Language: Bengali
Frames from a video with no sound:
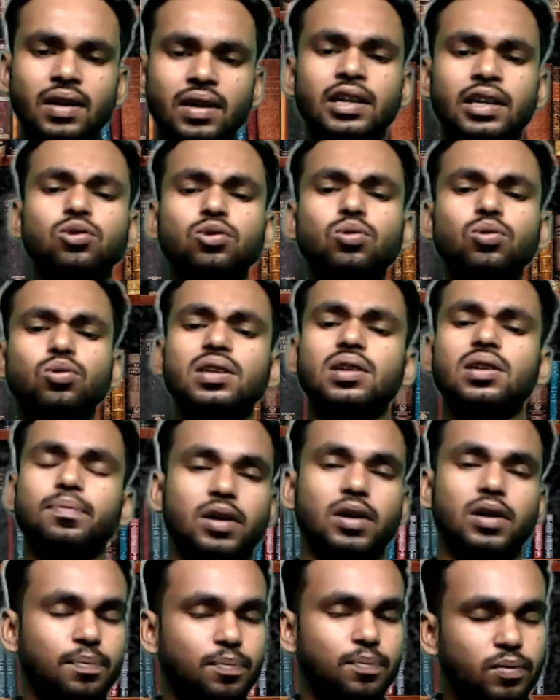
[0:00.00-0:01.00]
কিন্তু তিনি
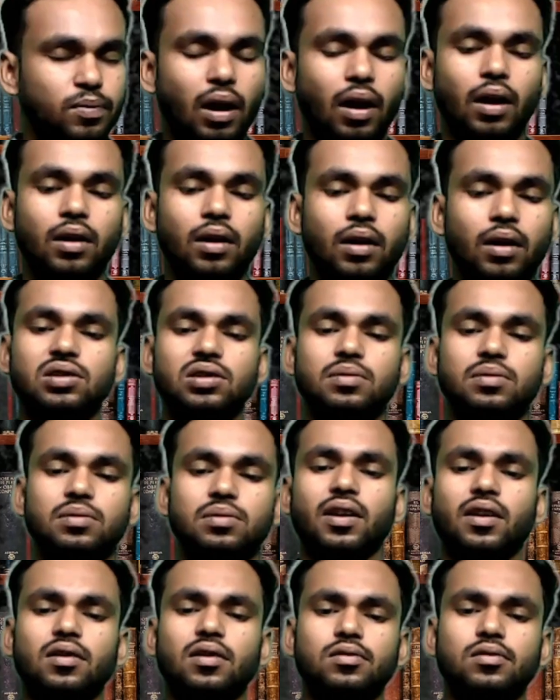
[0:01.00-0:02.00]
যিনি
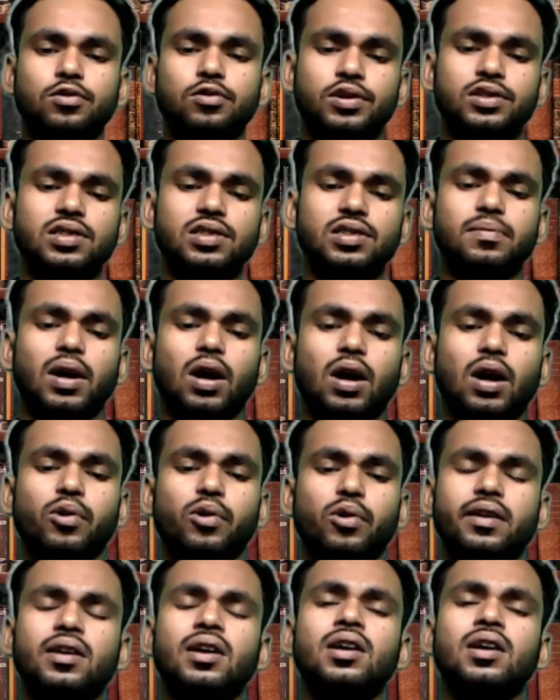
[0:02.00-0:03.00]
মিতা হয়েছেন বা
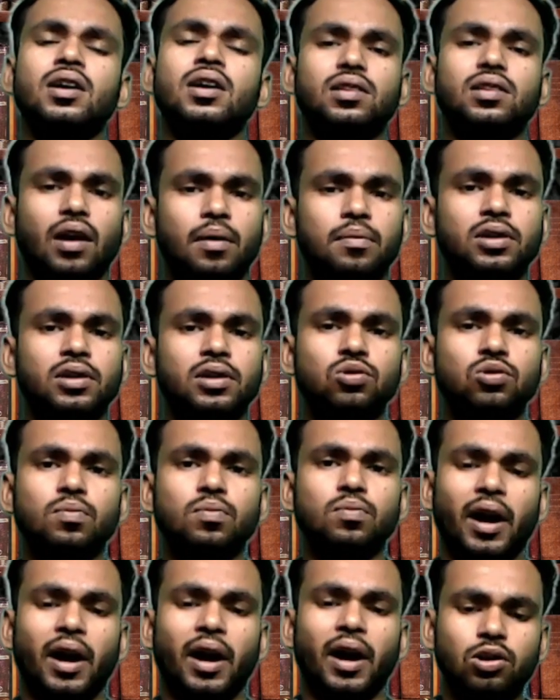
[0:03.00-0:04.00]
অভয়ের তার কিন্তু
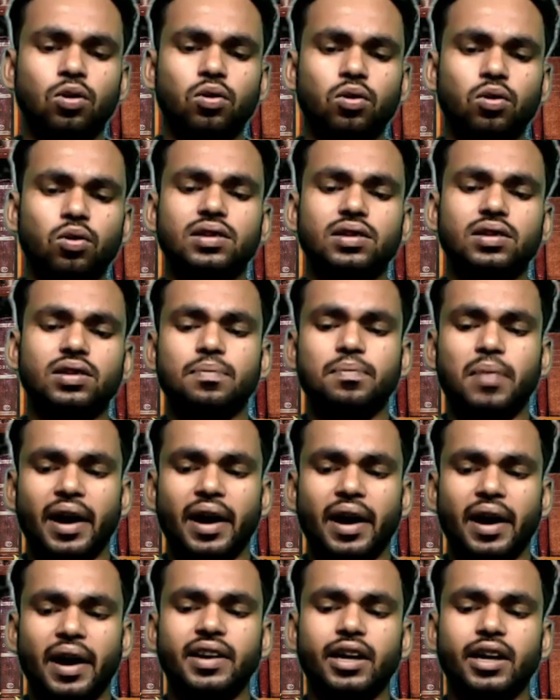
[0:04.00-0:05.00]
বাড়ির লোক নয় তিনি
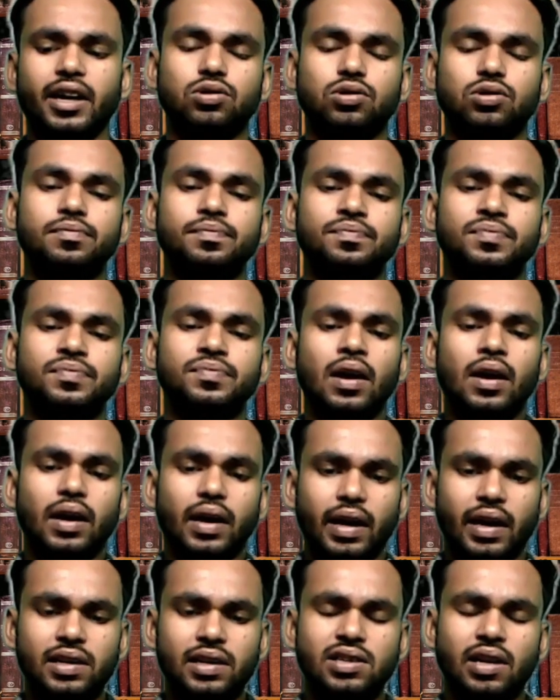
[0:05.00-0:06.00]
বাইরের একজন
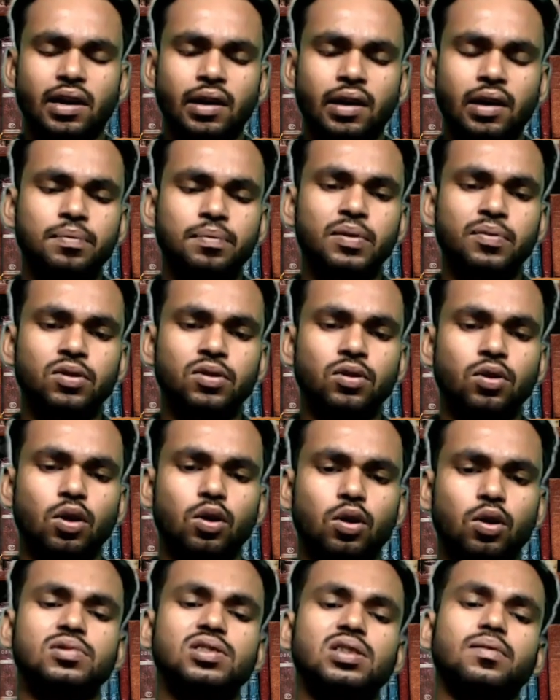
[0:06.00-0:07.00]
এছাড়া বিভিন্ন
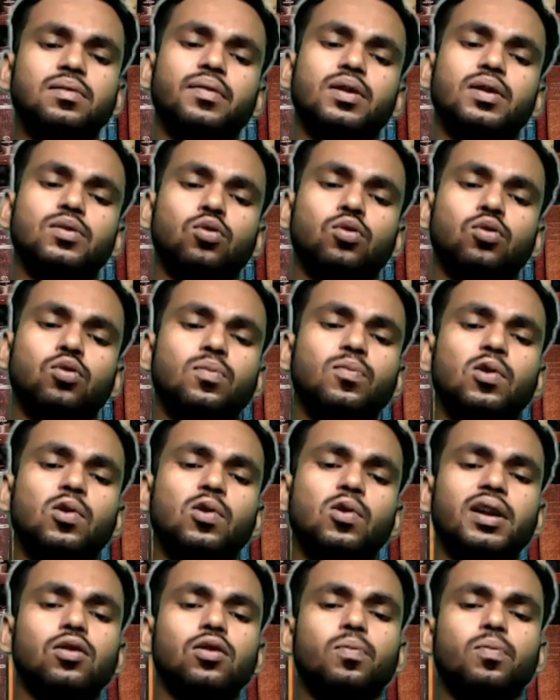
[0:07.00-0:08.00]
রকম যেভাবে তথ্য
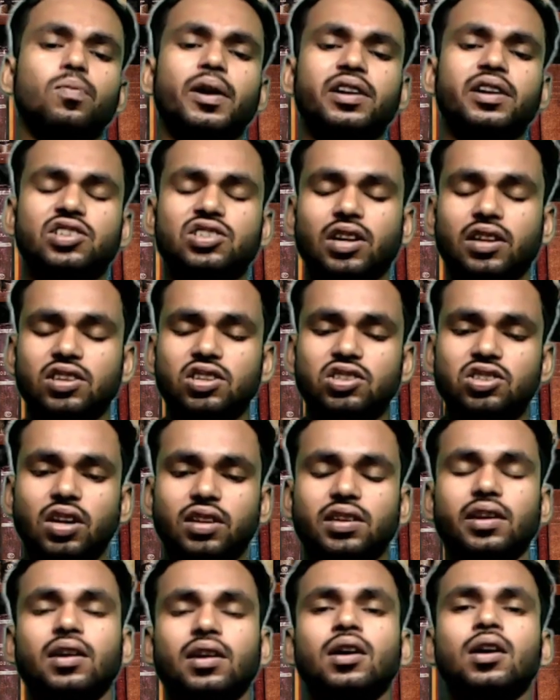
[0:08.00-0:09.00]
প্রমাণের লোপাটের সাথে
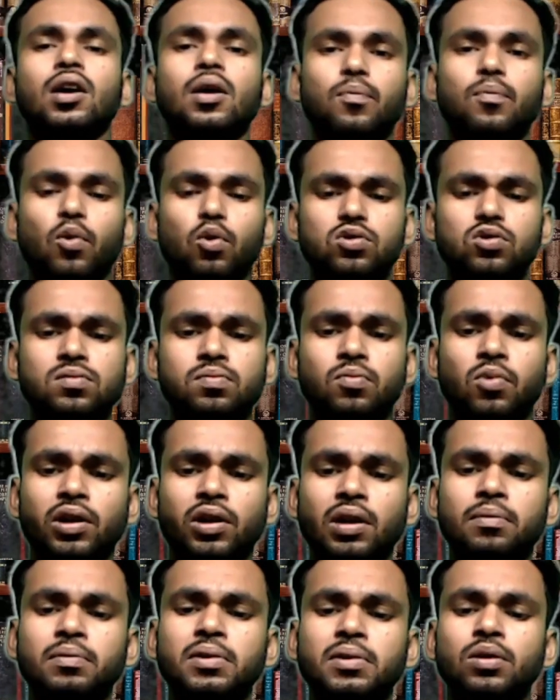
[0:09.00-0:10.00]
সাথে
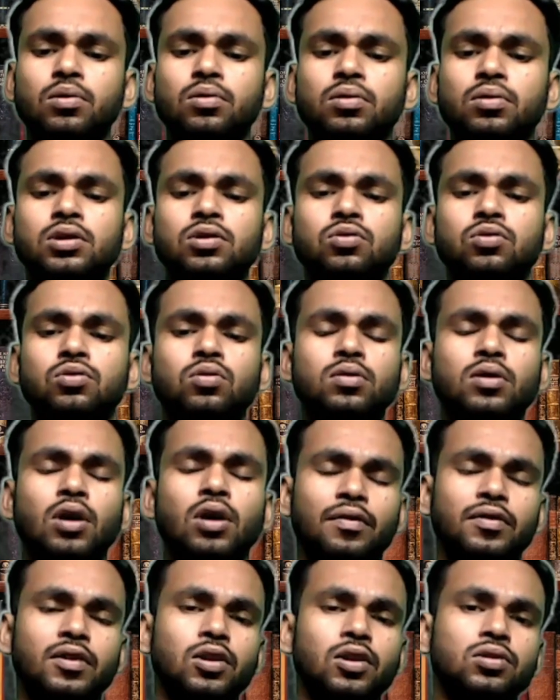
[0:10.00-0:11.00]
পোস্টমর্টামেও কিন্তু
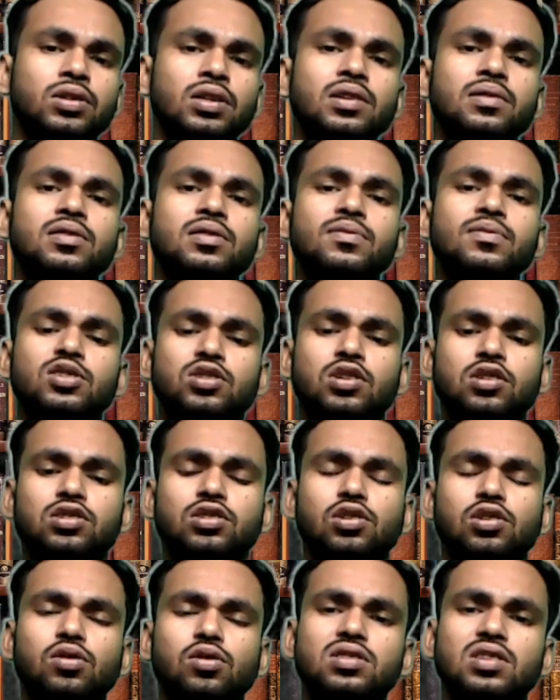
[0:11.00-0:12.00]
গাফিলতির
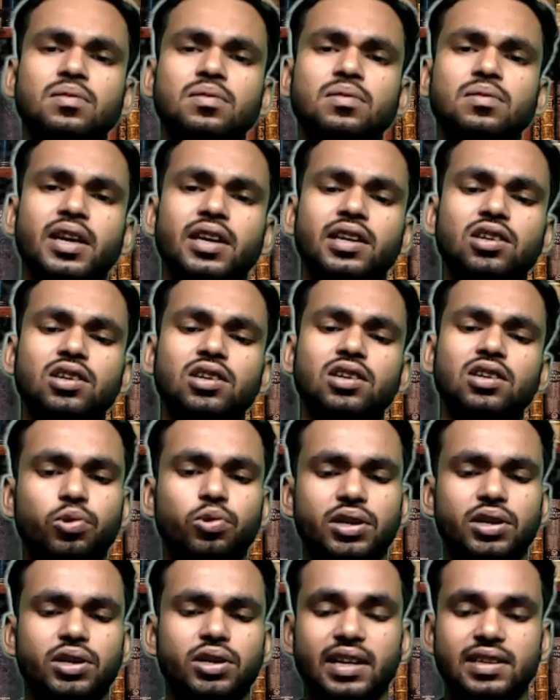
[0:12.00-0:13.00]
বিশেষগুলো সিবিআই কিন্তু
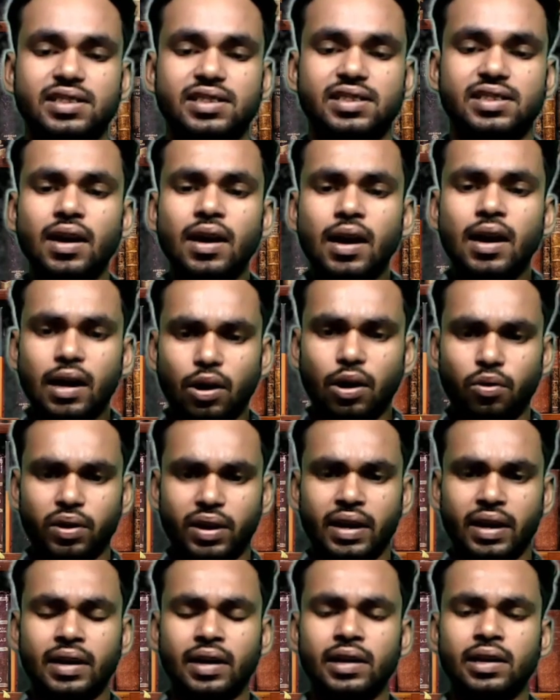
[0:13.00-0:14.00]
ফুটিয়ে দেখছে কারণ
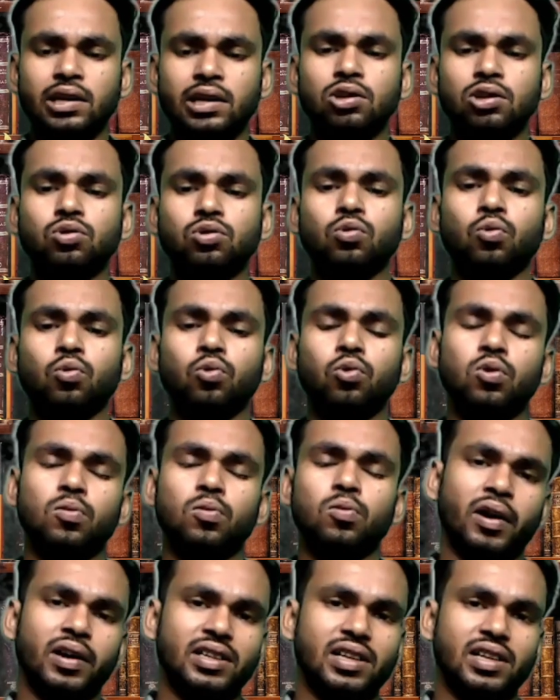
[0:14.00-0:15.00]
এখানে কিন্তু কুলু
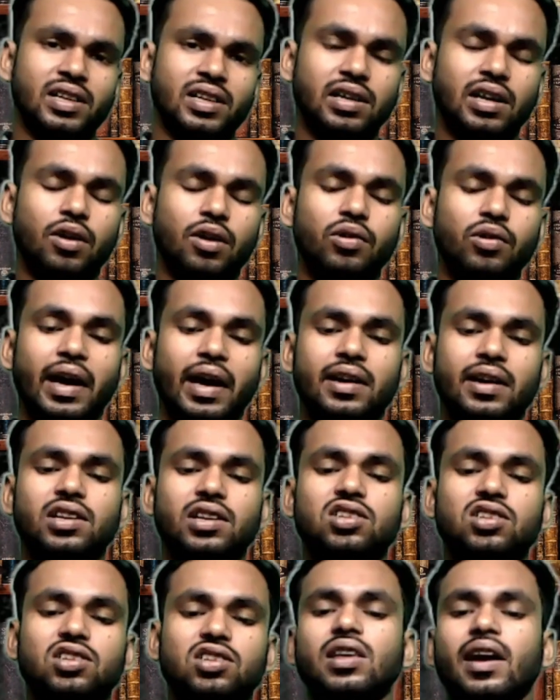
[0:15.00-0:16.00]
পাওয়া যাচ্ছে কারণ একটার
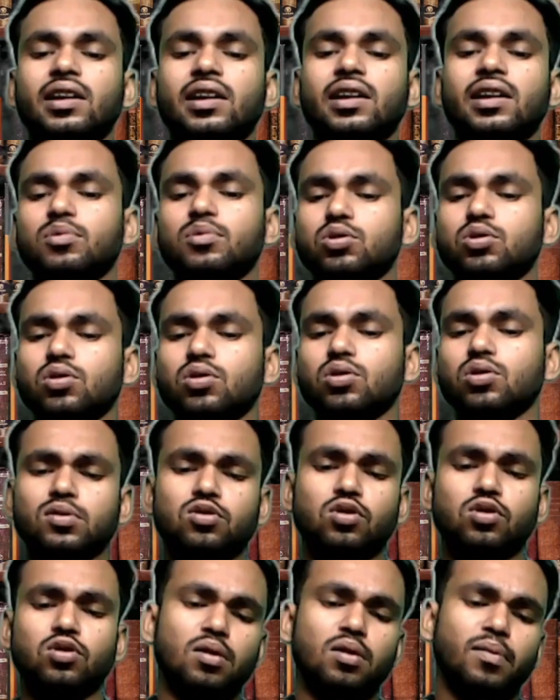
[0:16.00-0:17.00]
সাথে একটা বিষয়
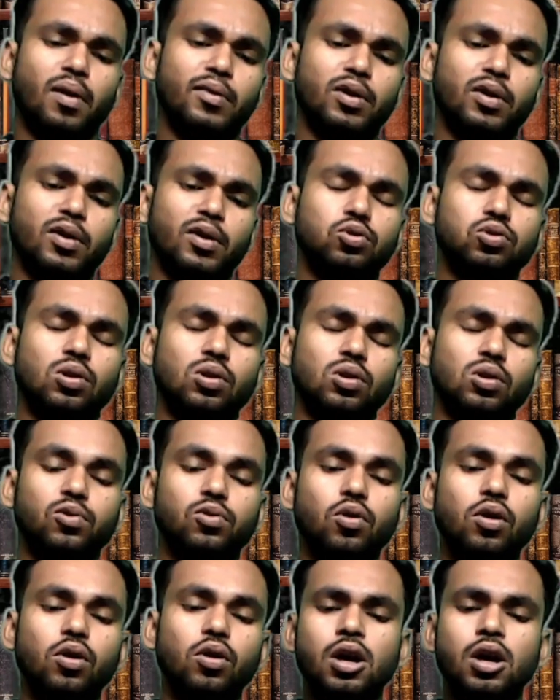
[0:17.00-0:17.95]
ভীষণভাবে গুরুত্বপূর্ণ